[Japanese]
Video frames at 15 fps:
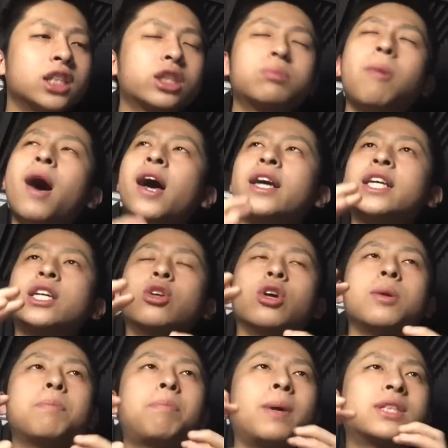スパーキーの
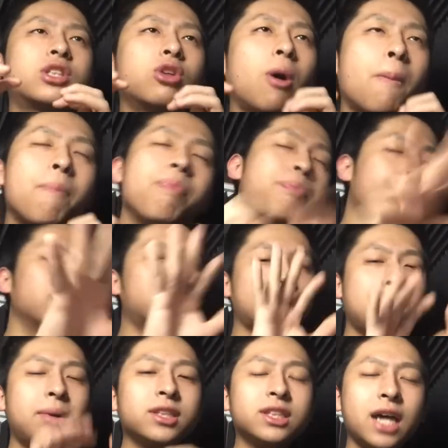一発をぶち
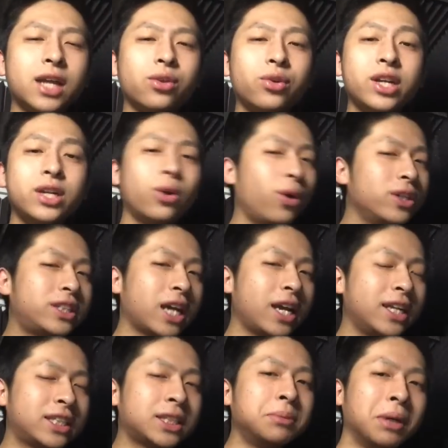かました後に
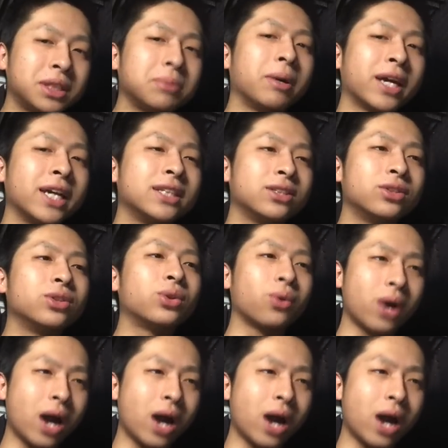ロイジャイでちまちま削ると